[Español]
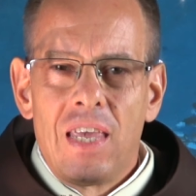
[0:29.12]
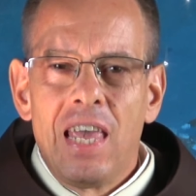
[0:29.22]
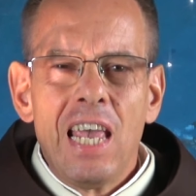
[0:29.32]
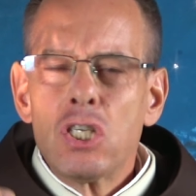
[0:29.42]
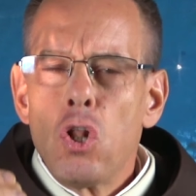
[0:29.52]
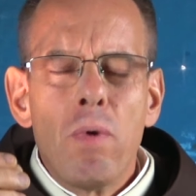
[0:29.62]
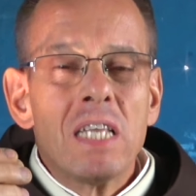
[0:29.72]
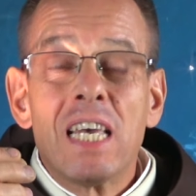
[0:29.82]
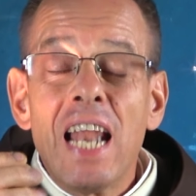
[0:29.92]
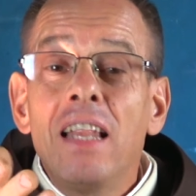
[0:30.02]
¿Qué es lo
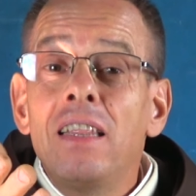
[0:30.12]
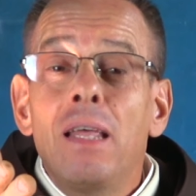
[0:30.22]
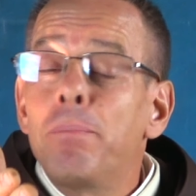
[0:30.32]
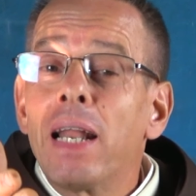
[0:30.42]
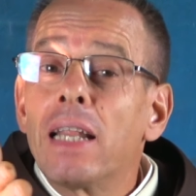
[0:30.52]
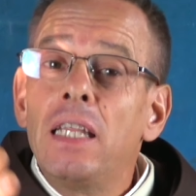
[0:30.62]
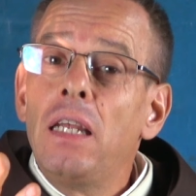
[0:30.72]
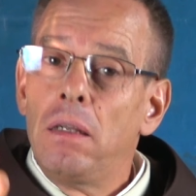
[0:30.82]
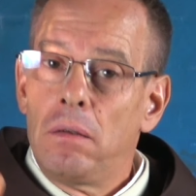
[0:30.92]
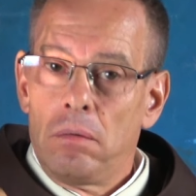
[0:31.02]
más grande para
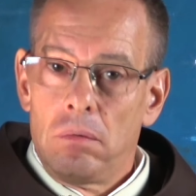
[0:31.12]
ti?